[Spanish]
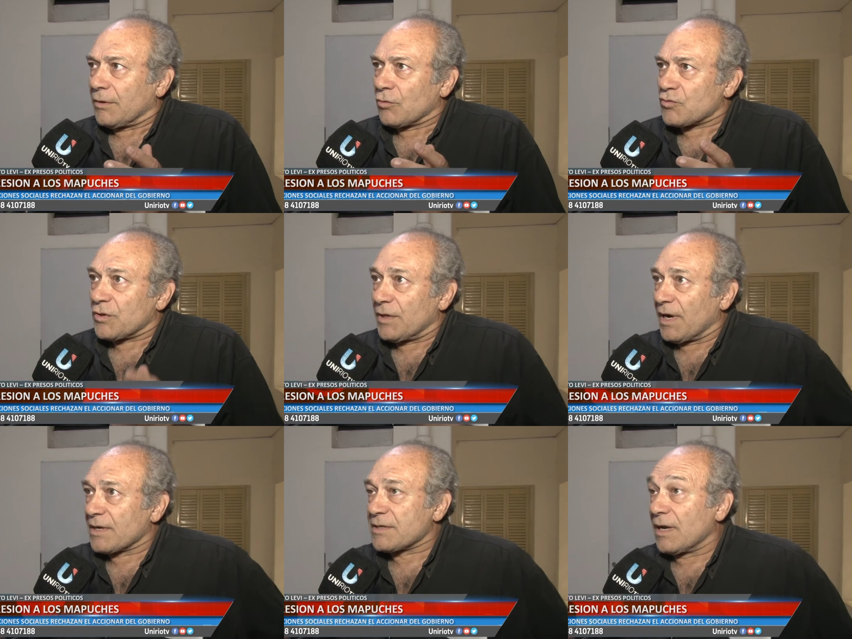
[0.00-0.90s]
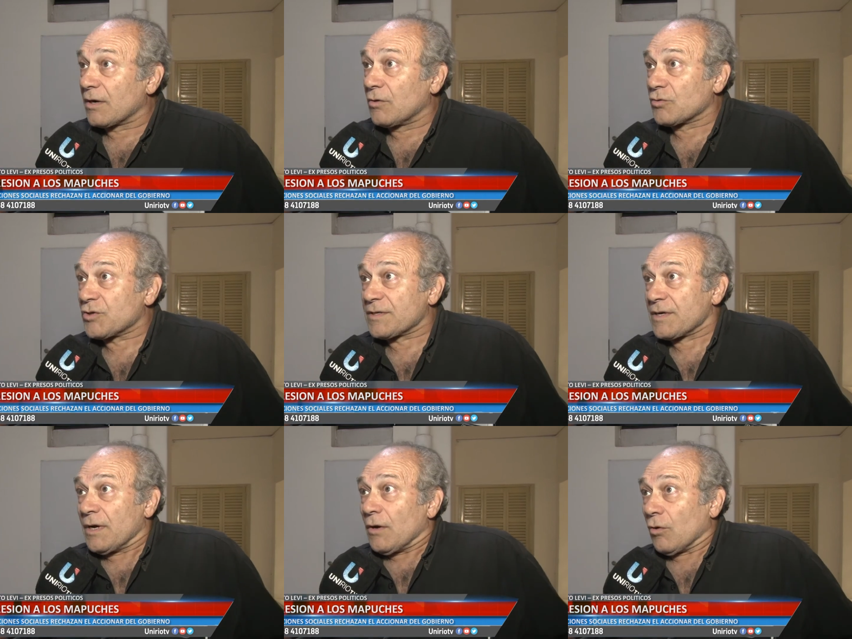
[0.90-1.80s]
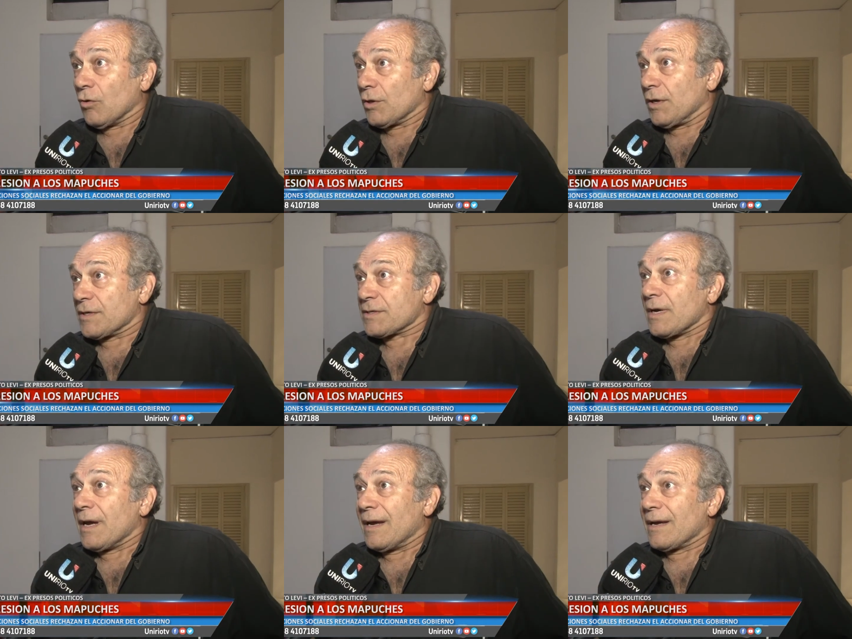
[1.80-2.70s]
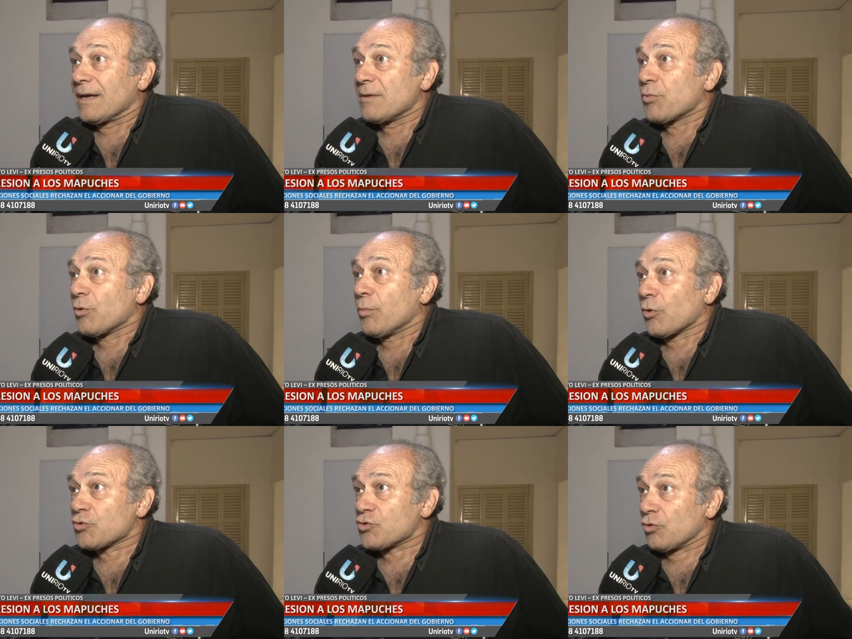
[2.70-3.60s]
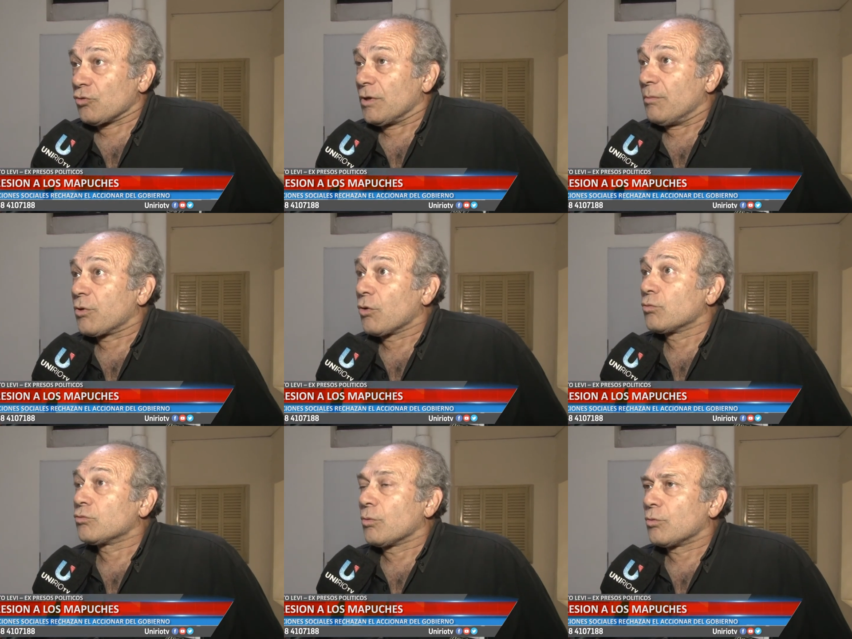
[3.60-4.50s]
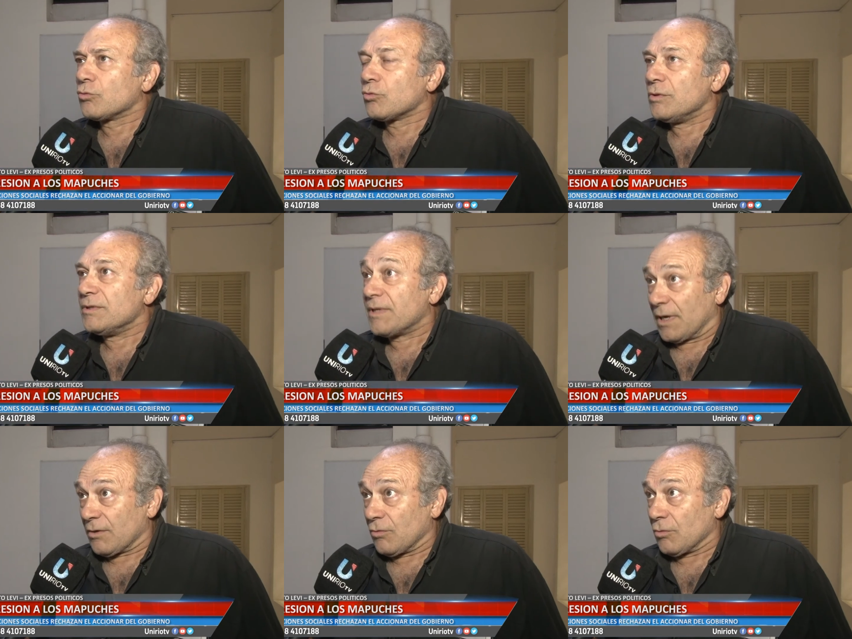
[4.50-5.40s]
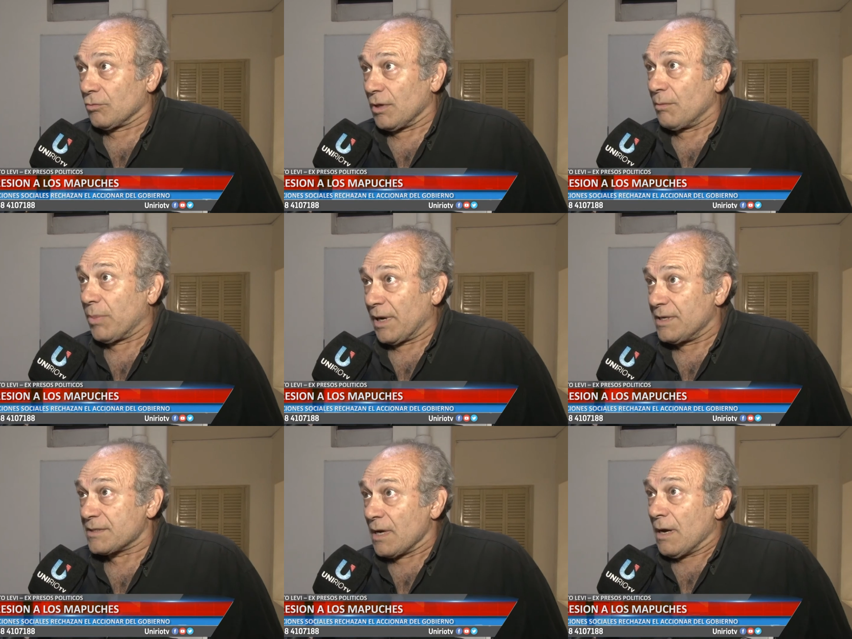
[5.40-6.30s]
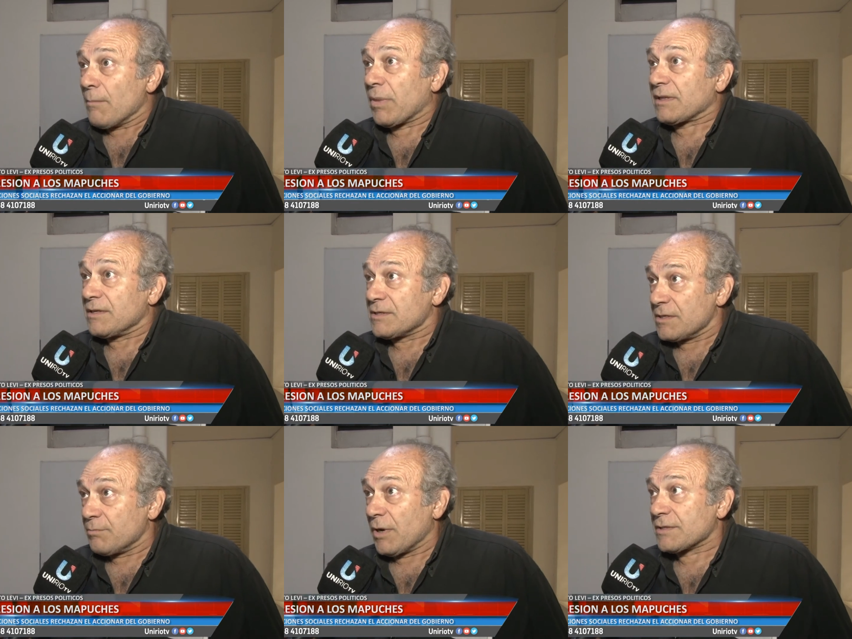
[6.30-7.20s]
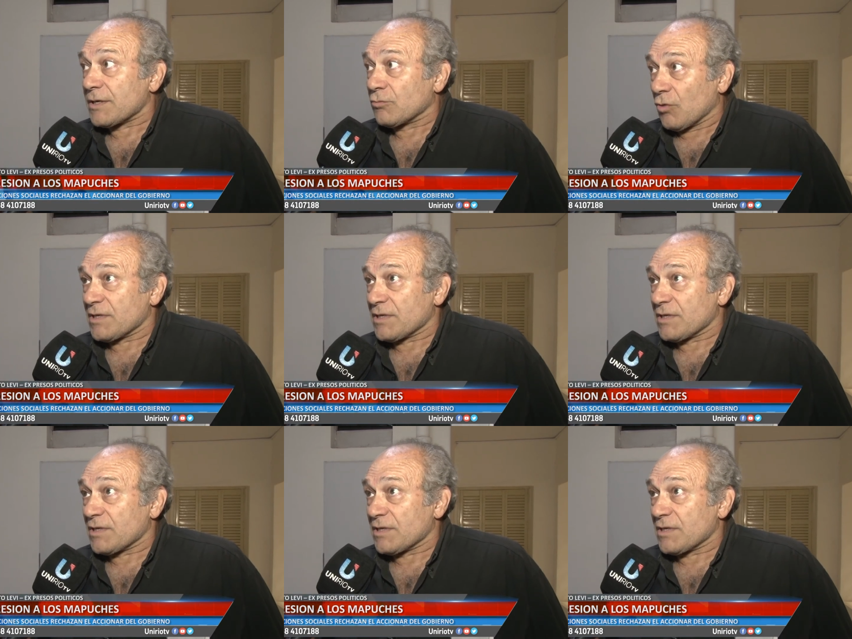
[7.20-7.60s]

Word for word: considerarse las cosas hoy es en qué proporción del Producto Bruto Interno del país participa el sector